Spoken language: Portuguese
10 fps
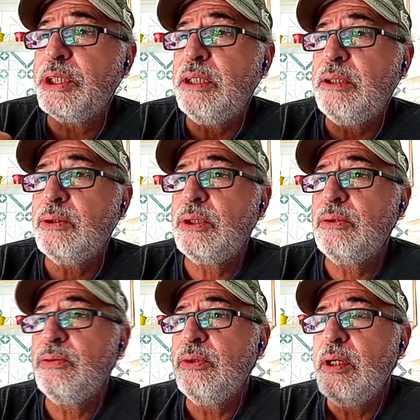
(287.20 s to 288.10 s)
anos
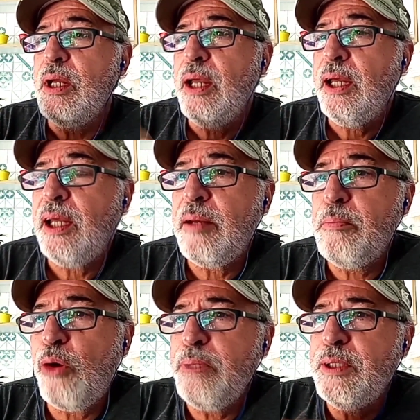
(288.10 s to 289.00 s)
é,
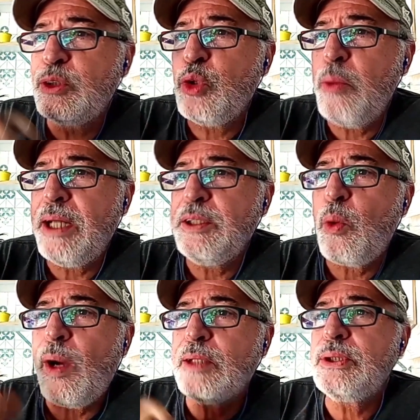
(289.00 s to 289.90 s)
mobilizou mais de
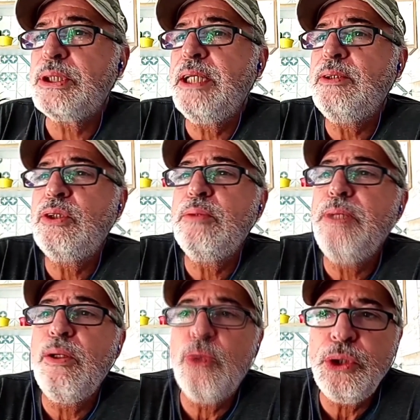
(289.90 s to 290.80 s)
400
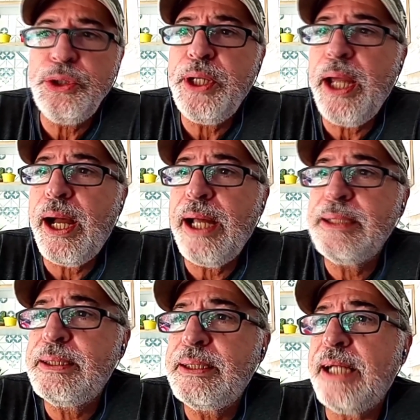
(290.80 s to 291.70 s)
milhões de
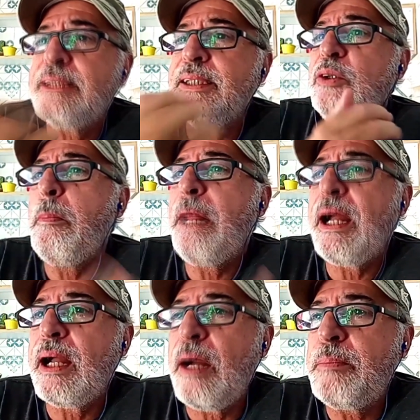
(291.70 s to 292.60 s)
reais, trazendo para
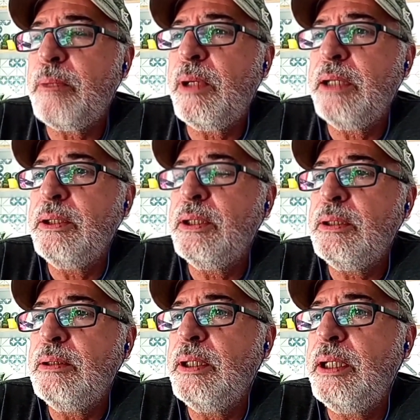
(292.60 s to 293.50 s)
cá, para a
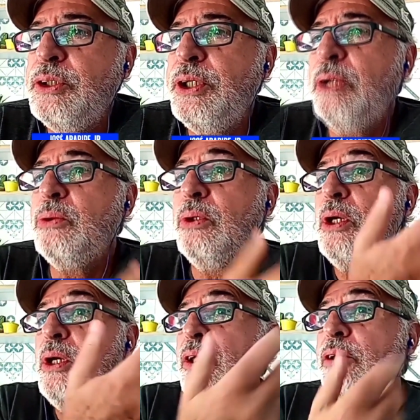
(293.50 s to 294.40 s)
Bahia, né, dinheiro
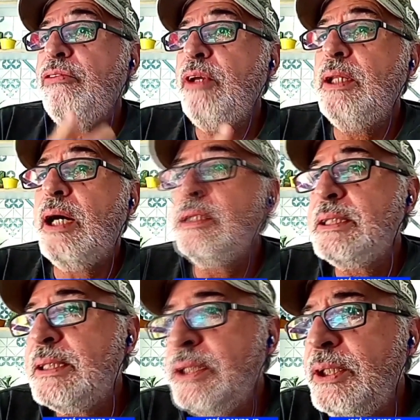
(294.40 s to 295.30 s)
que vem da
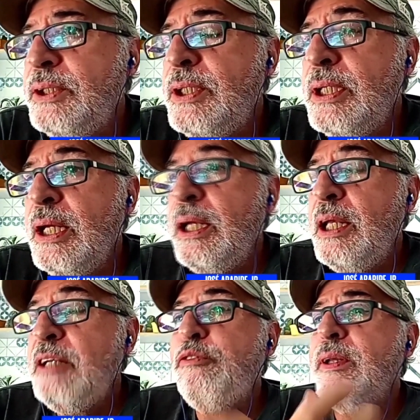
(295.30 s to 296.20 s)
Ancine.
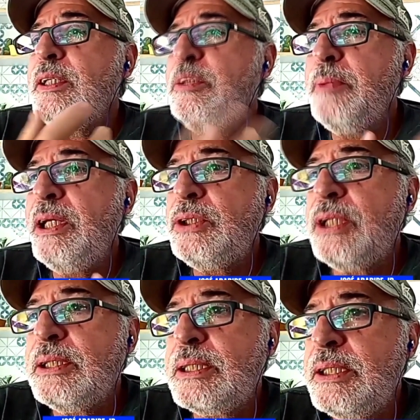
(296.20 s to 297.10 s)
Infelizmente,
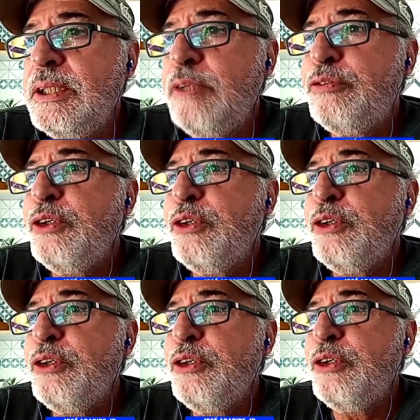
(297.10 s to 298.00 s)
a Ancine foi
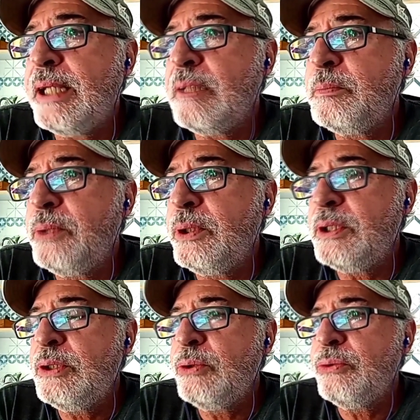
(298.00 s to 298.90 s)
golpeada por
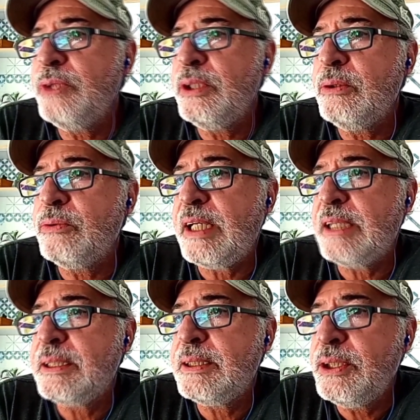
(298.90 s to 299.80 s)
esse governo
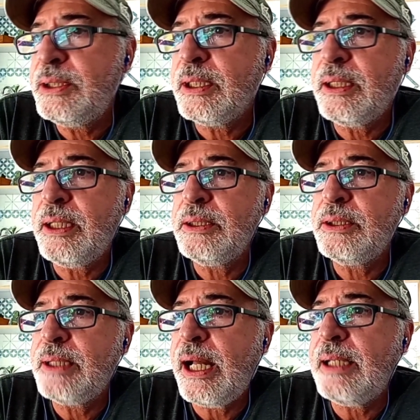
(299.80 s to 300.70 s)
fascista que aí
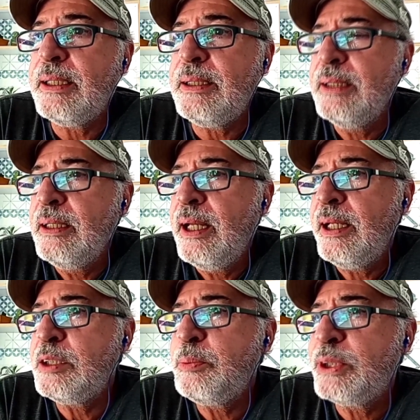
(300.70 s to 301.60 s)
está, né,
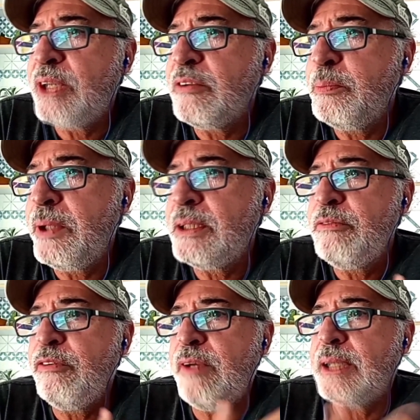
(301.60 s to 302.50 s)
responsável por essa
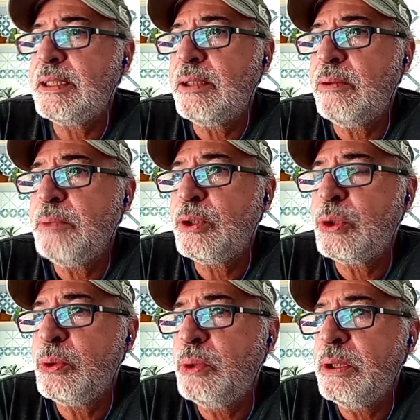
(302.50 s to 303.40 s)
inflação
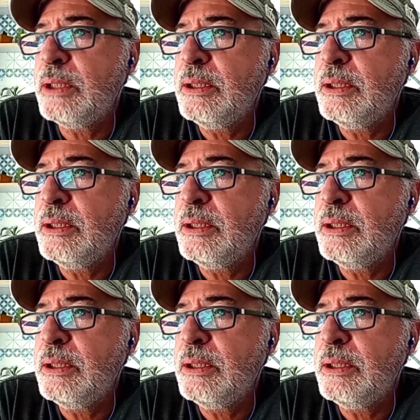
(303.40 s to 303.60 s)
absurda,